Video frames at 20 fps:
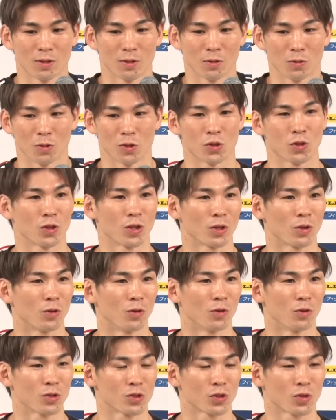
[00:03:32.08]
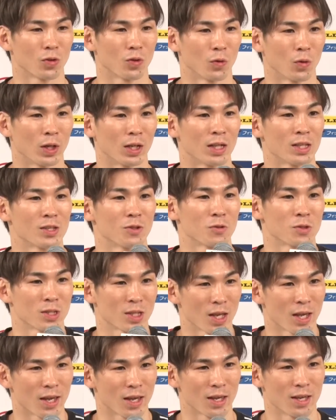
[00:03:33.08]
と一緒にこうちょっとお話をし
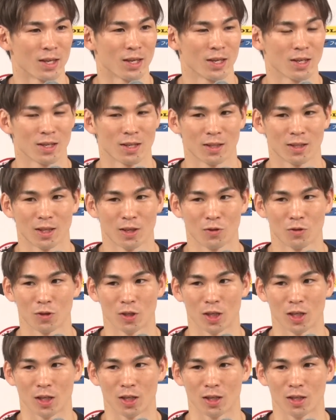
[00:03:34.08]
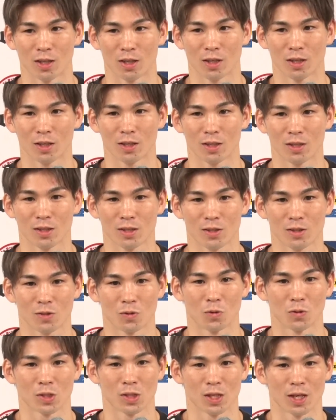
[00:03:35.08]
てっていうふうに過
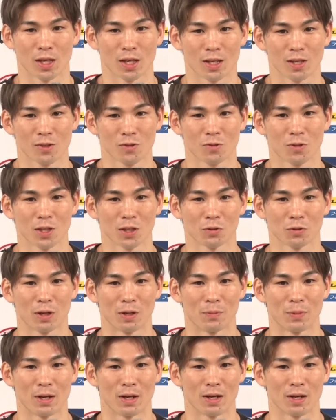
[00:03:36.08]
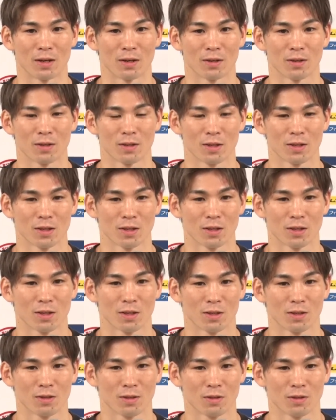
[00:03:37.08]
ごしてでその後はまあ
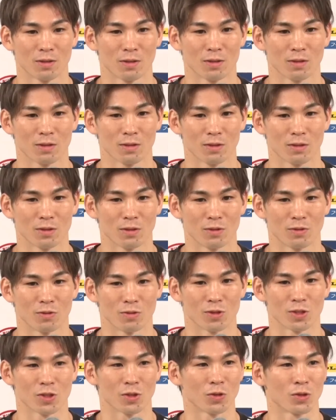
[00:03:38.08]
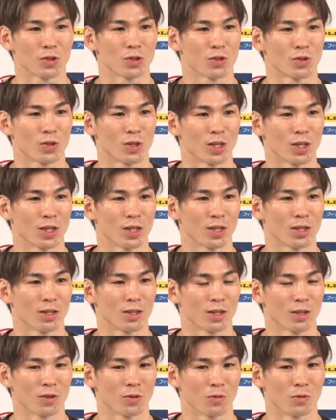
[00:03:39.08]
友人と一緒に
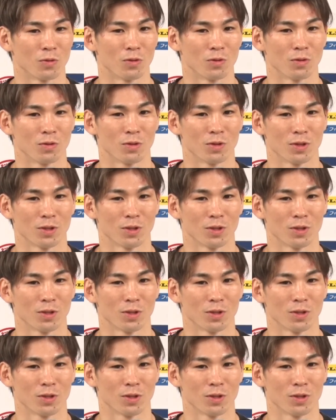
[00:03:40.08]
あの